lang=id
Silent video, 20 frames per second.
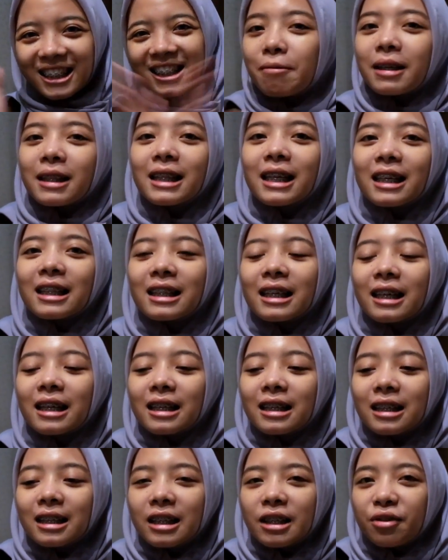Selamat datang
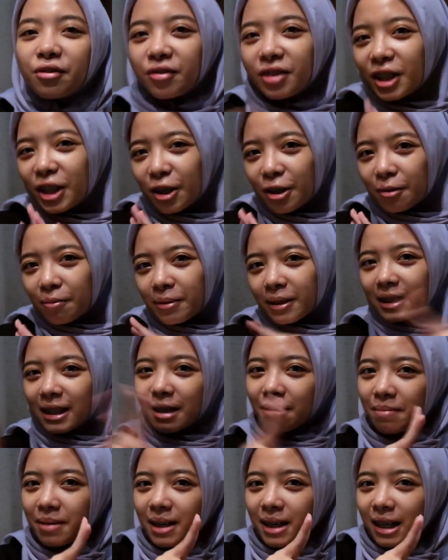di video
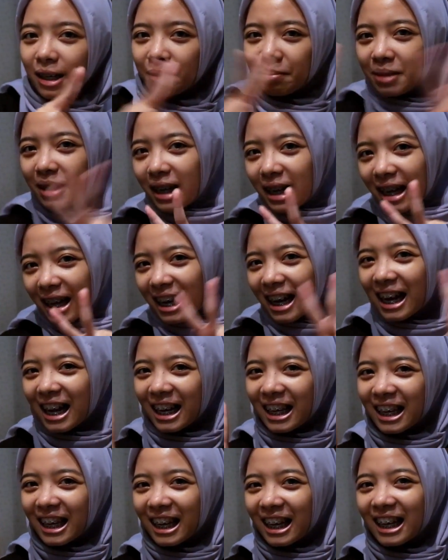pertama Nabila
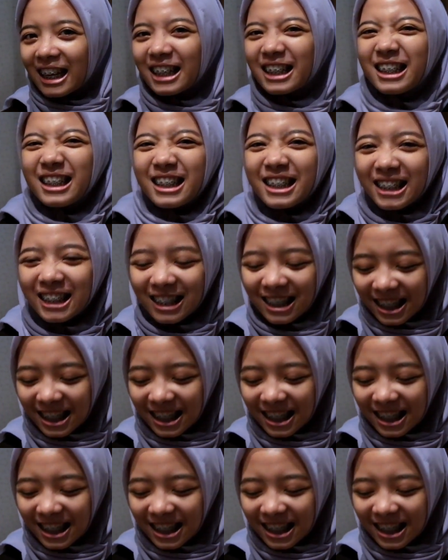kalian